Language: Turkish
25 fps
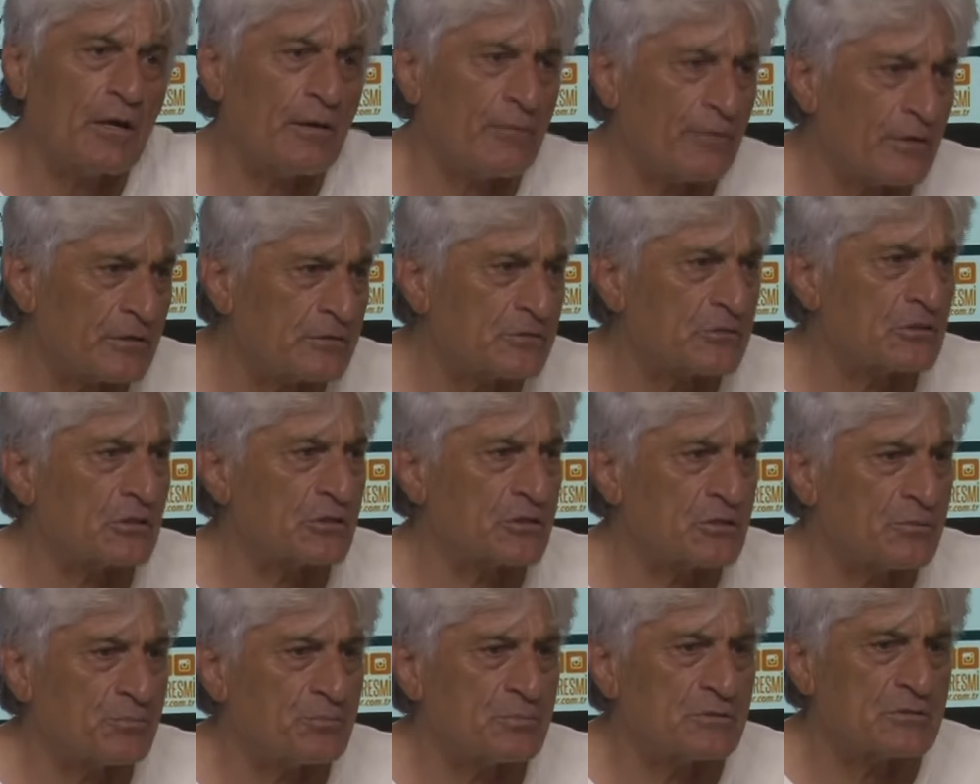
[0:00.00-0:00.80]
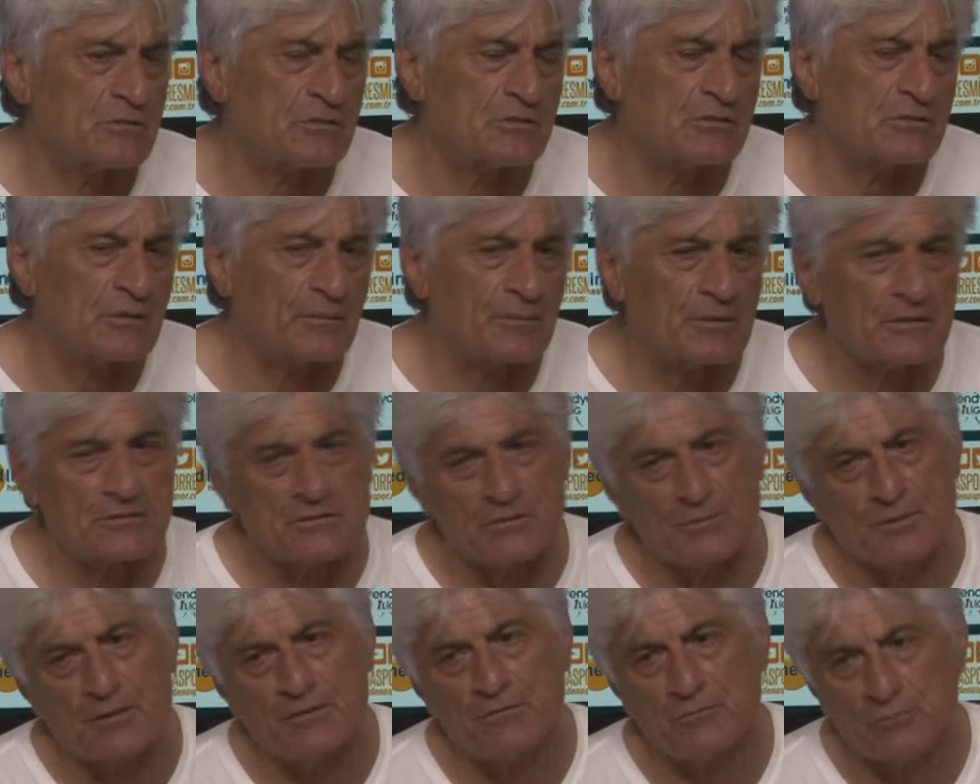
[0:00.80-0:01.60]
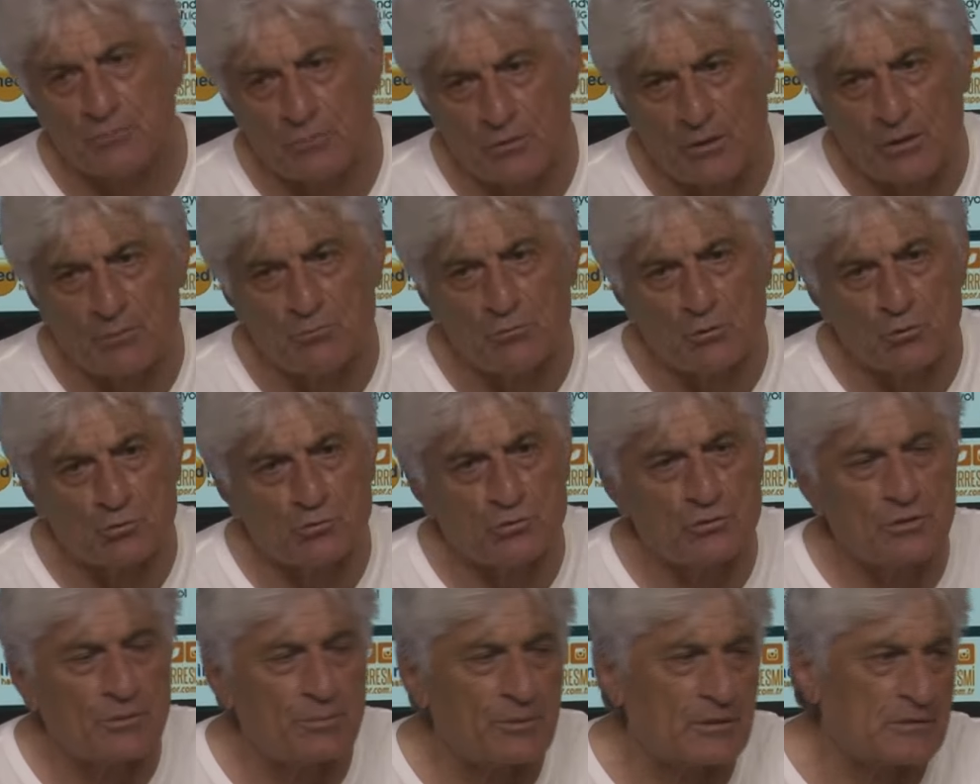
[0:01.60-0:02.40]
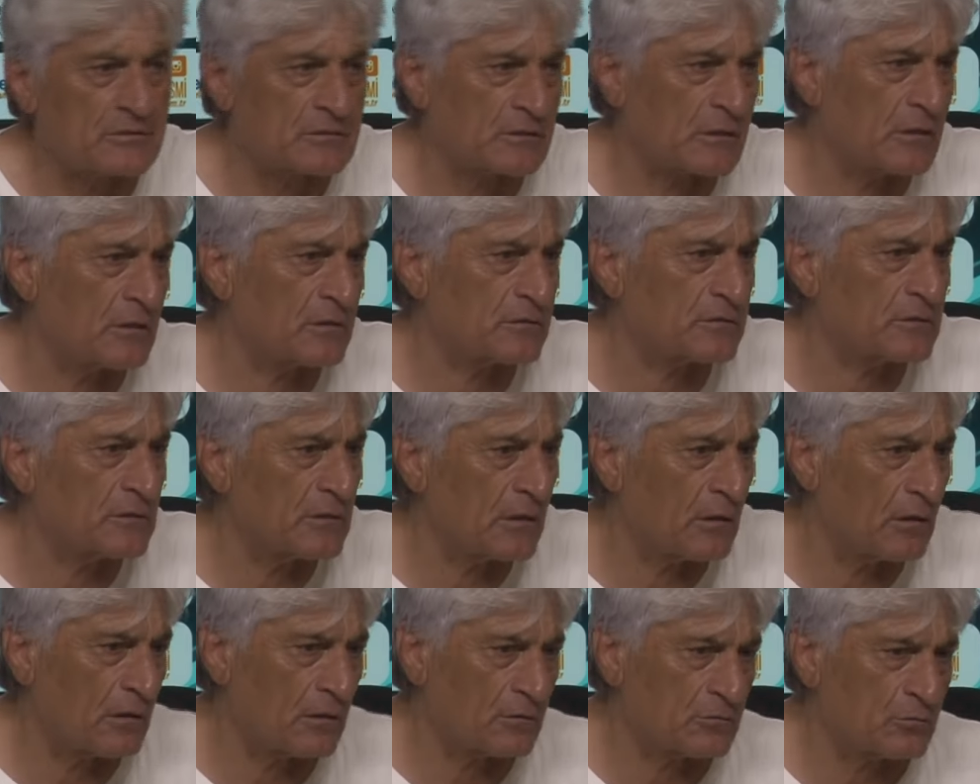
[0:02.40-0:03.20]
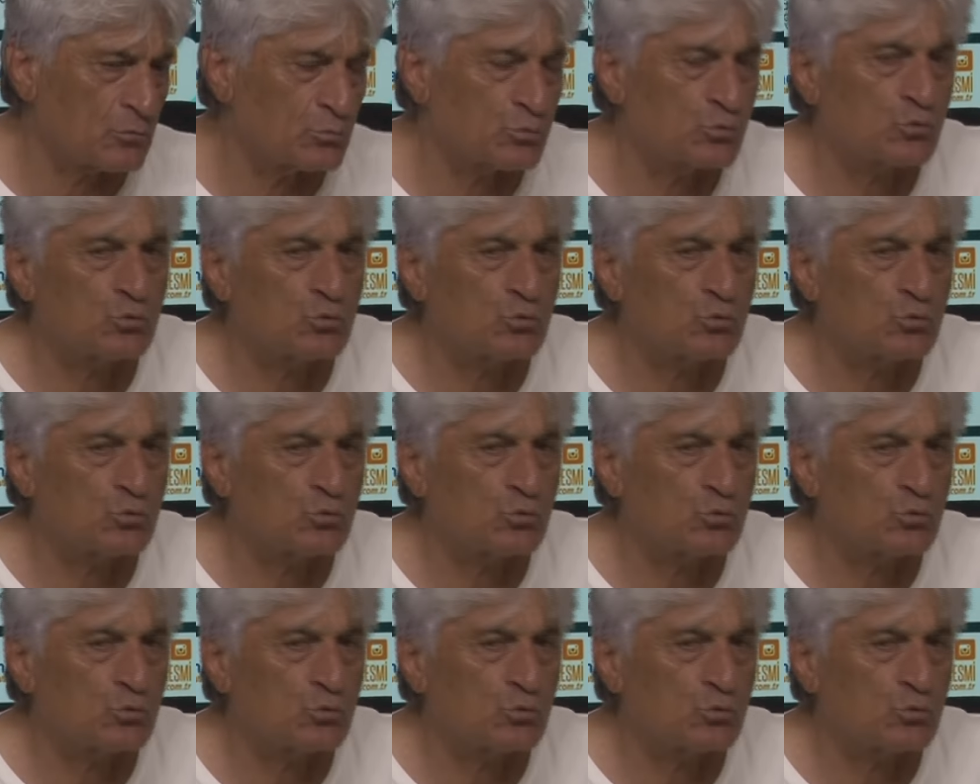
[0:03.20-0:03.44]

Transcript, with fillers: Evet rakip bizi zaman zaman önemli ölçüde baskı altına aldı.